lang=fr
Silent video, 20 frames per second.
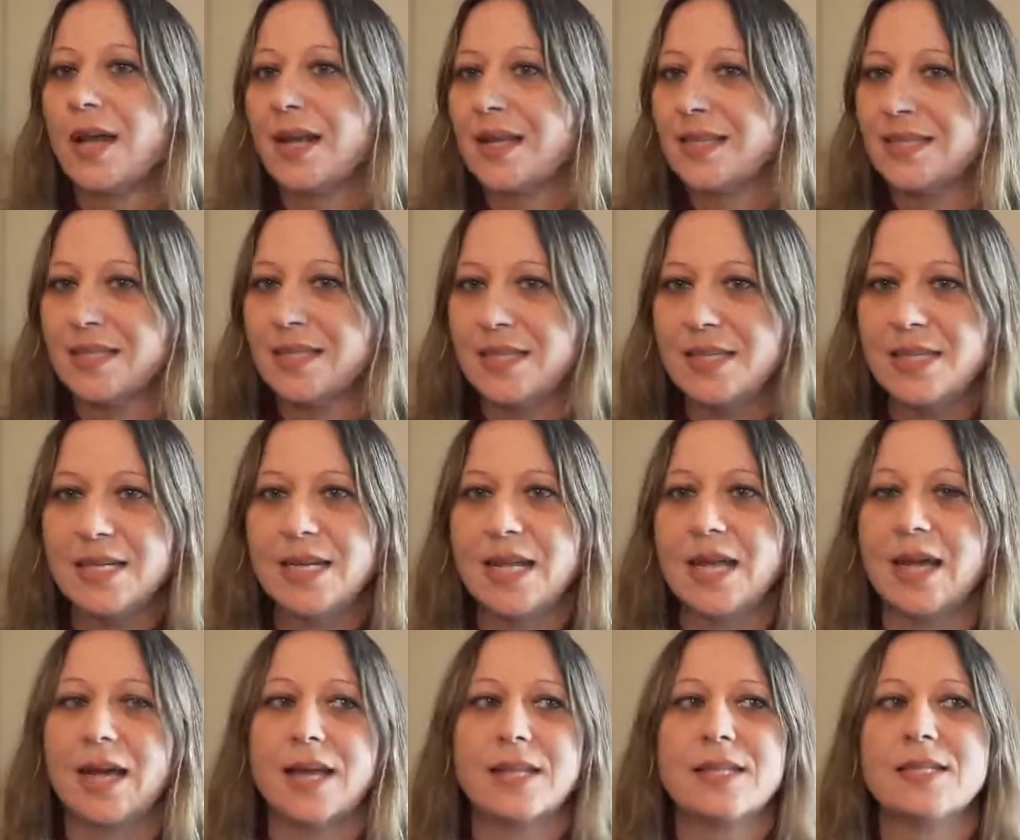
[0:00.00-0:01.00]
elle assainit
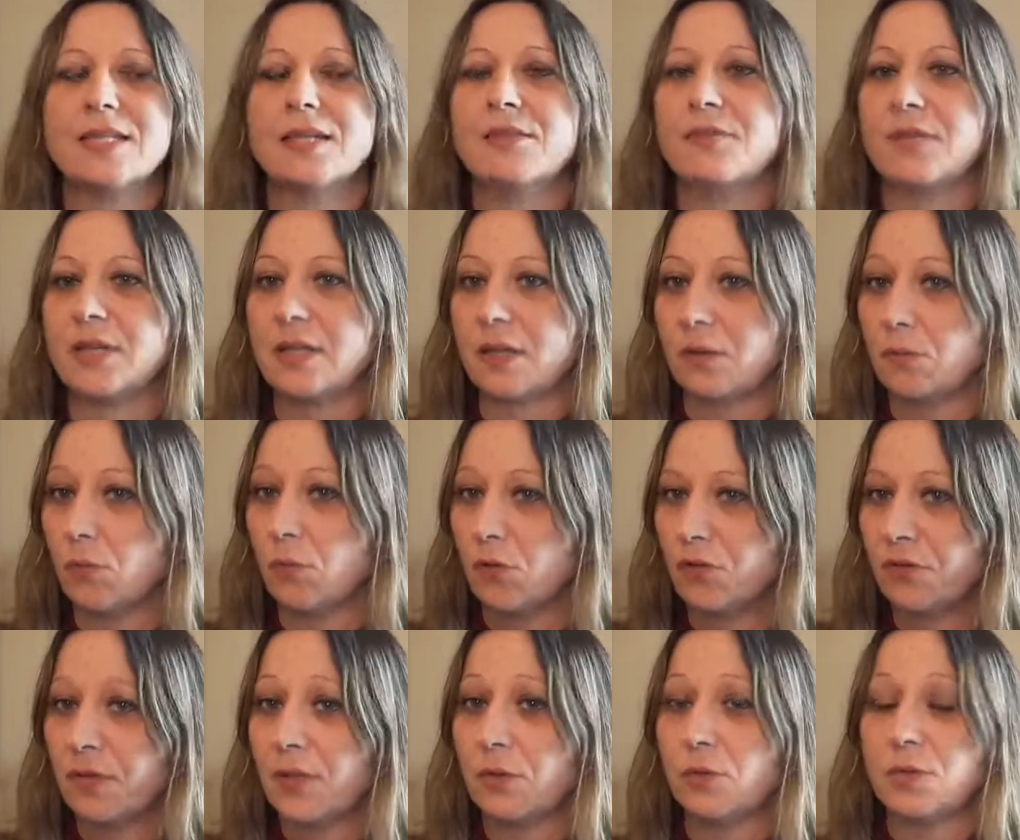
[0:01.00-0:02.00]
l'air, elle désinfecte
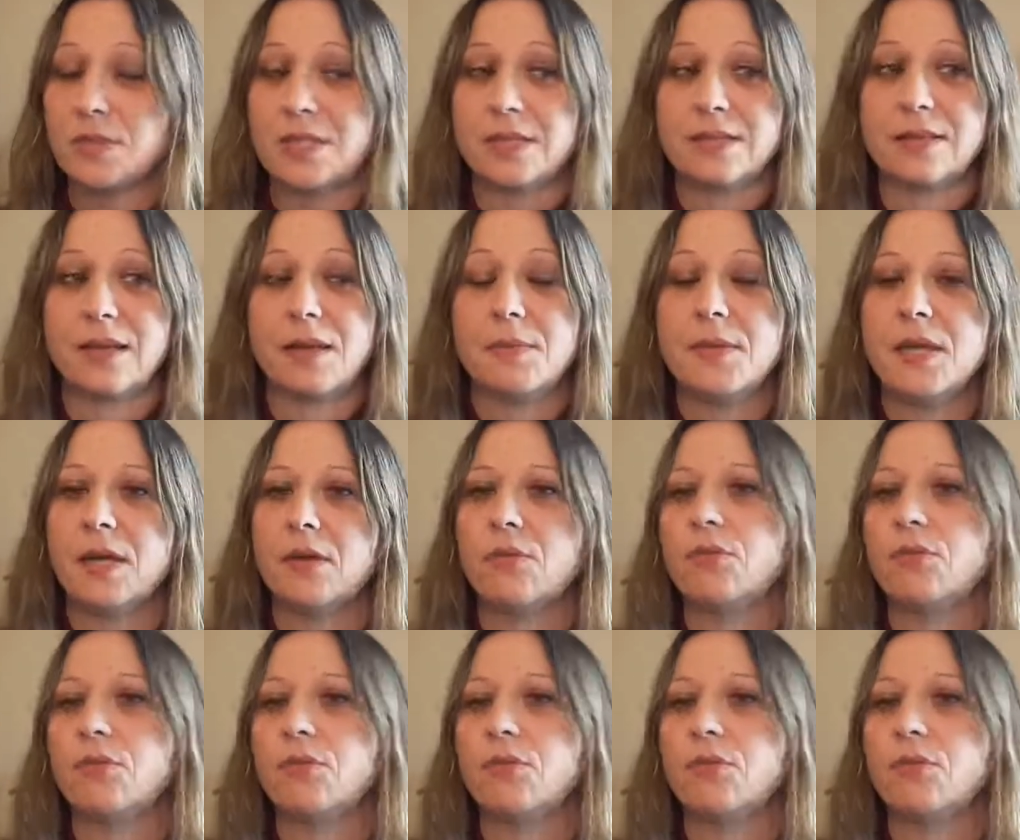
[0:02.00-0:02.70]
l'atmosphère, donc c'est très bien,